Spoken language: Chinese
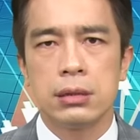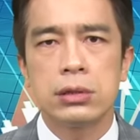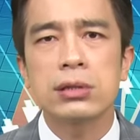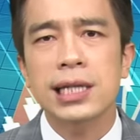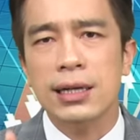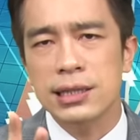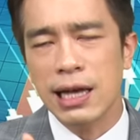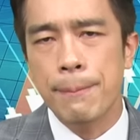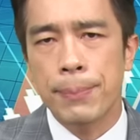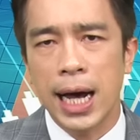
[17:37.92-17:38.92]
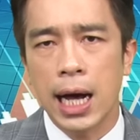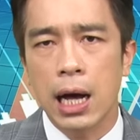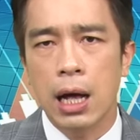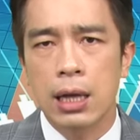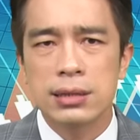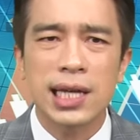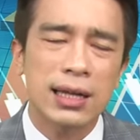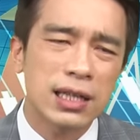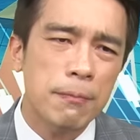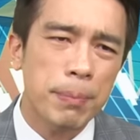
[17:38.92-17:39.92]
就涨了三趴，
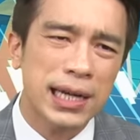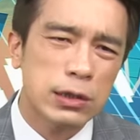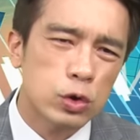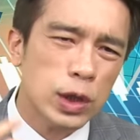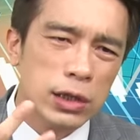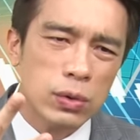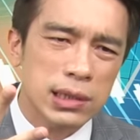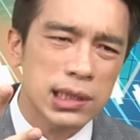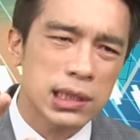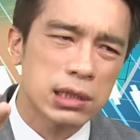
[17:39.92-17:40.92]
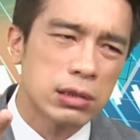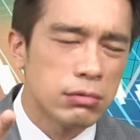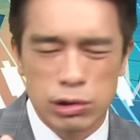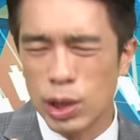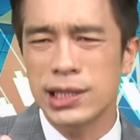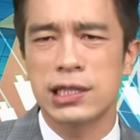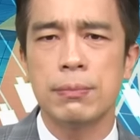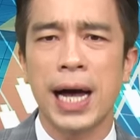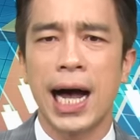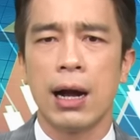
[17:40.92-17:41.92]
涨停板你最多算十
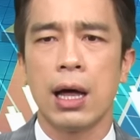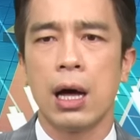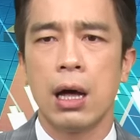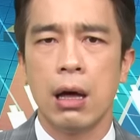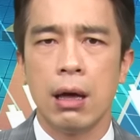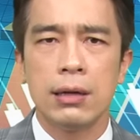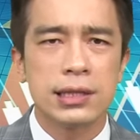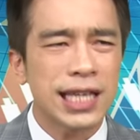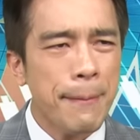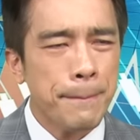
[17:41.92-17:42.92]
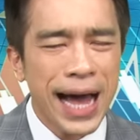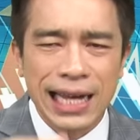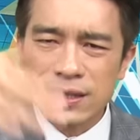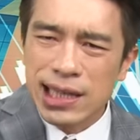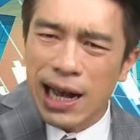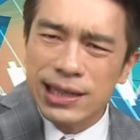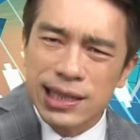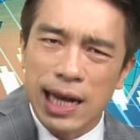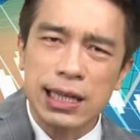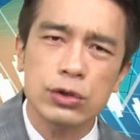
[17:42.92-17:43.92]
趴好了，三趴再
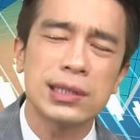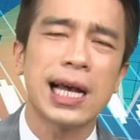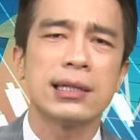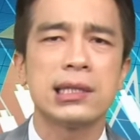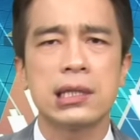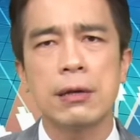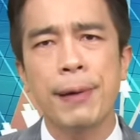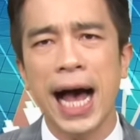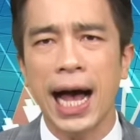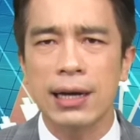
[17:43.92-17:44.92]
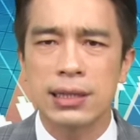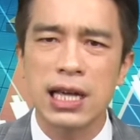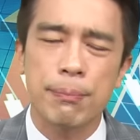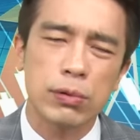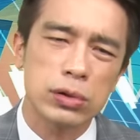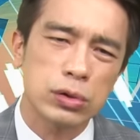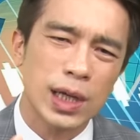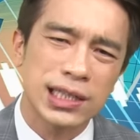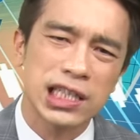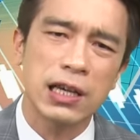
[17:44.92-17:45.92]
涨下去涨十趴，你也不会就
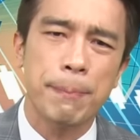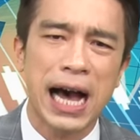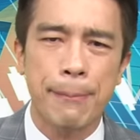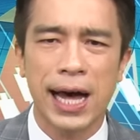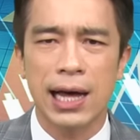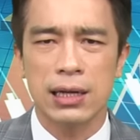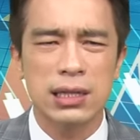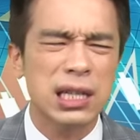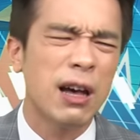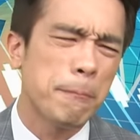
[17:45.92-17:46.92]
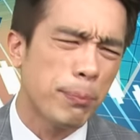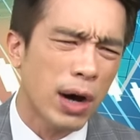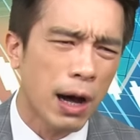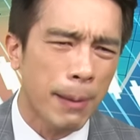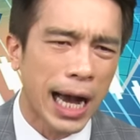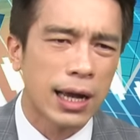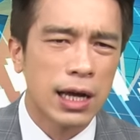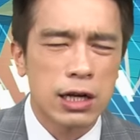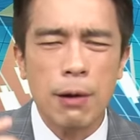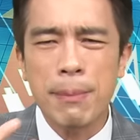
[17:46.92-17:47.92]
赚七八趴，而且很不好买，
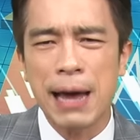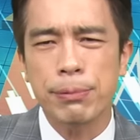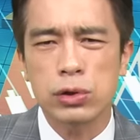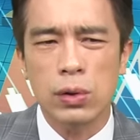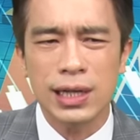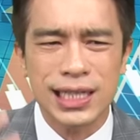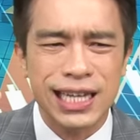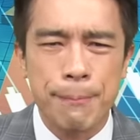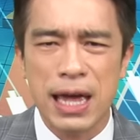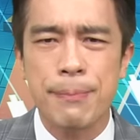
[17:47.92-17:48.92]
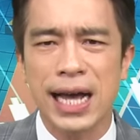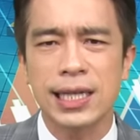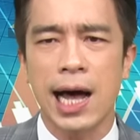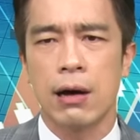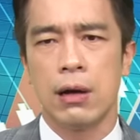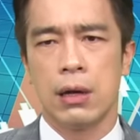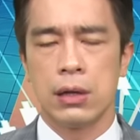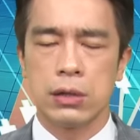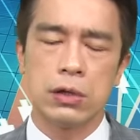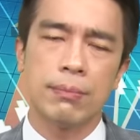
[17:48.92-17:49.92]
你又买不多，一下没买到。
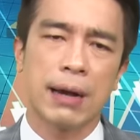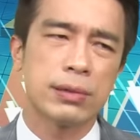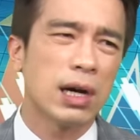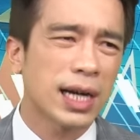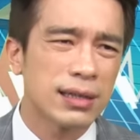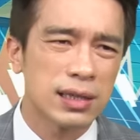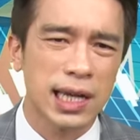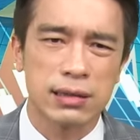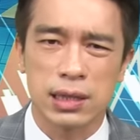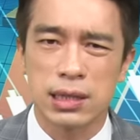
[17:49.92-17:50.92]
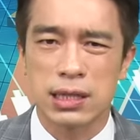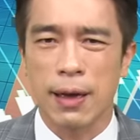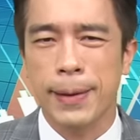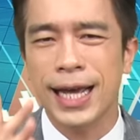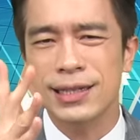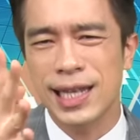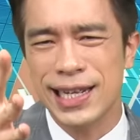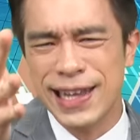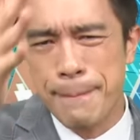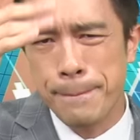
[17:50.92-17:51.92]
又买不到，看到涨停只能看着它
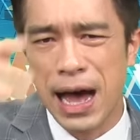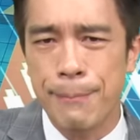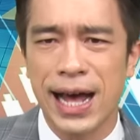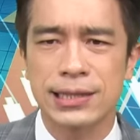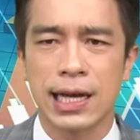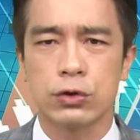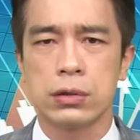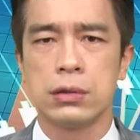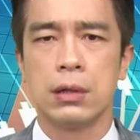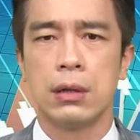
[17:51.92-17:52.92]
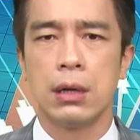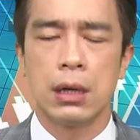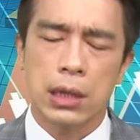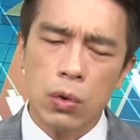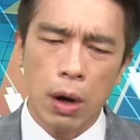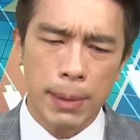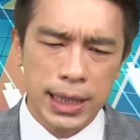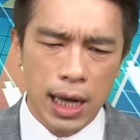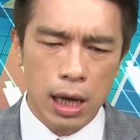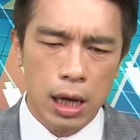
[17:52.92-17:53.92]
眼巴巴上去。那我们
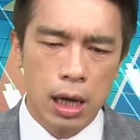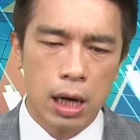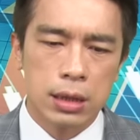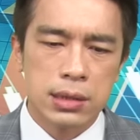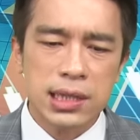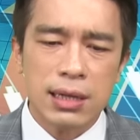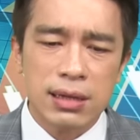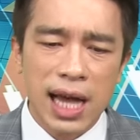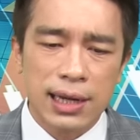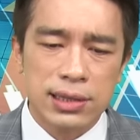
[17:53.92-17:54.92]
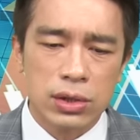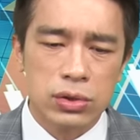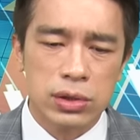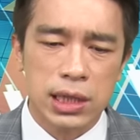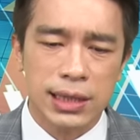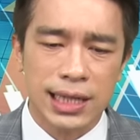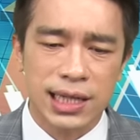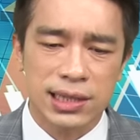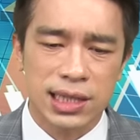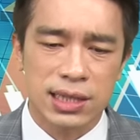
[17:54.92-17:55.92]
呢？震荡的时候就叫大
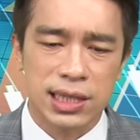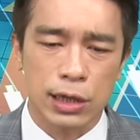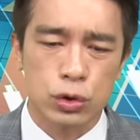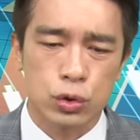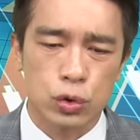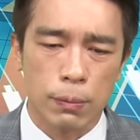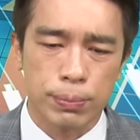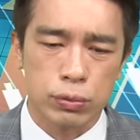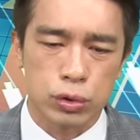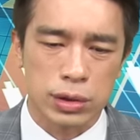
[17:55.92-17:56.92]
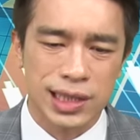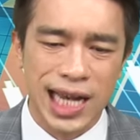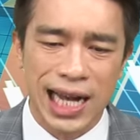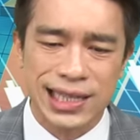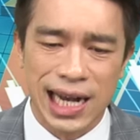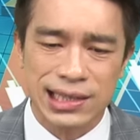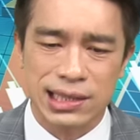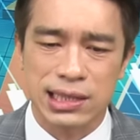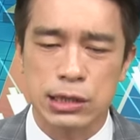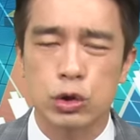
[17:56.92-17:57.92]
家进场去做布局，扎扎
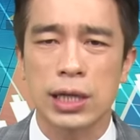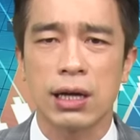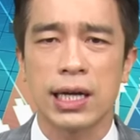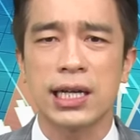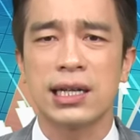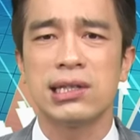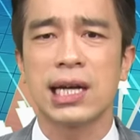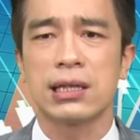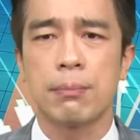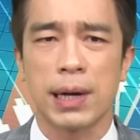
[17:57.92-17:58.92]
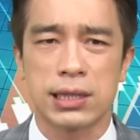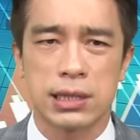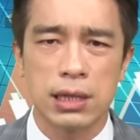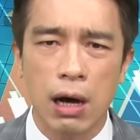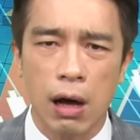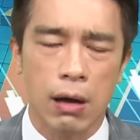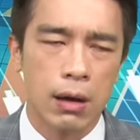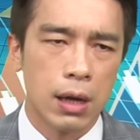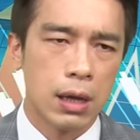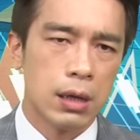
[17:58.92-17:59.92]
实实赚到一根涨停板之后。
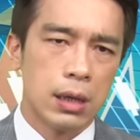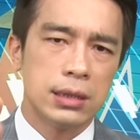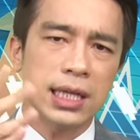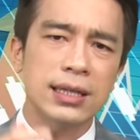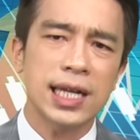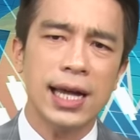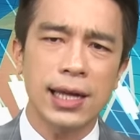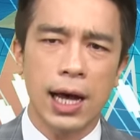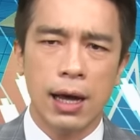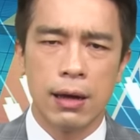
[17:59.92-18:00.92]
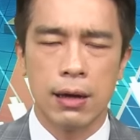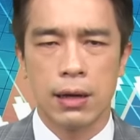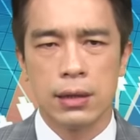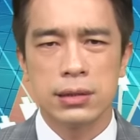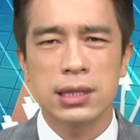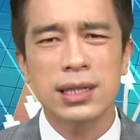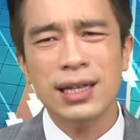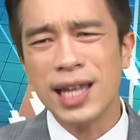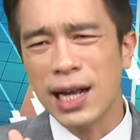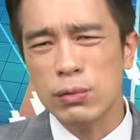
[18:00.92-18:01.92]
今天呢？今
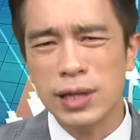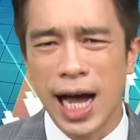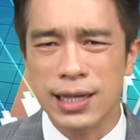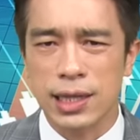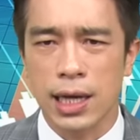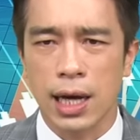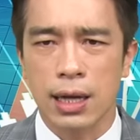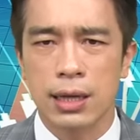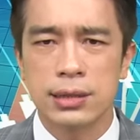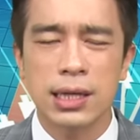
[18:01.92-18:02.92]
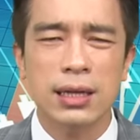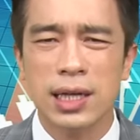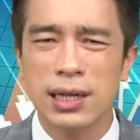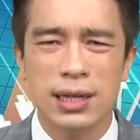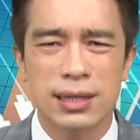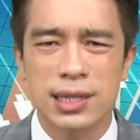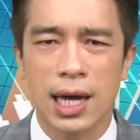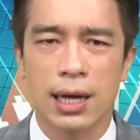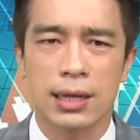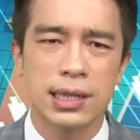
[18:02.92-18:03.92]
天台股大跌啊！今天跌得很惨
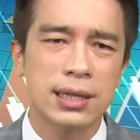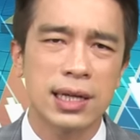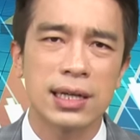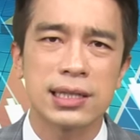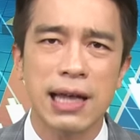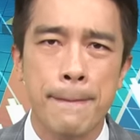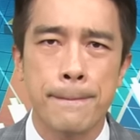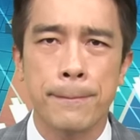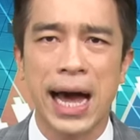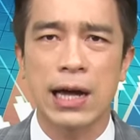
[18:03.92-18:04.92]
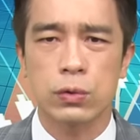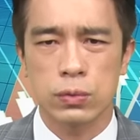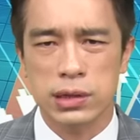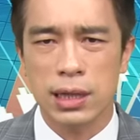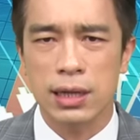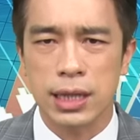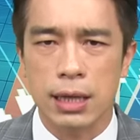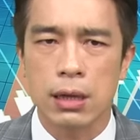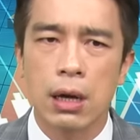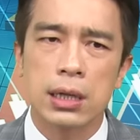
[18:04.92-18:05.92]
今天跌了三百五十二
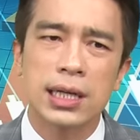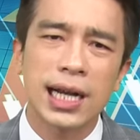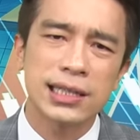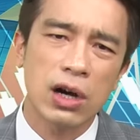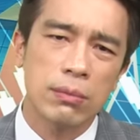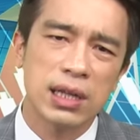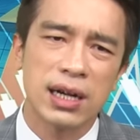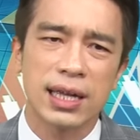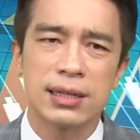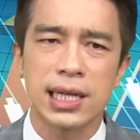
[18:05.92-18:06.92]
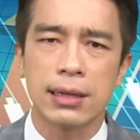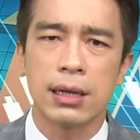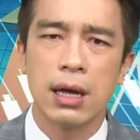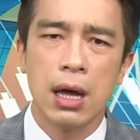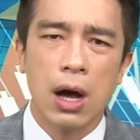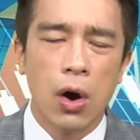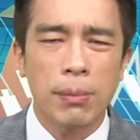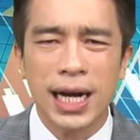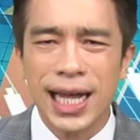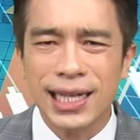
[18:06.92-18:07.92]
点。你看一下我们的连展，我
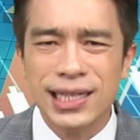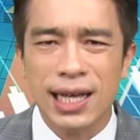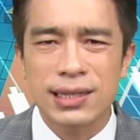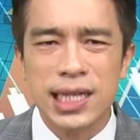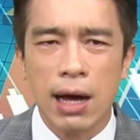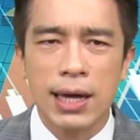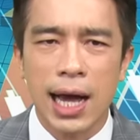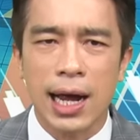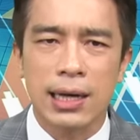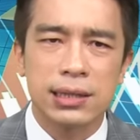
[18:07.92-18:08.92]
们的连展照样啊，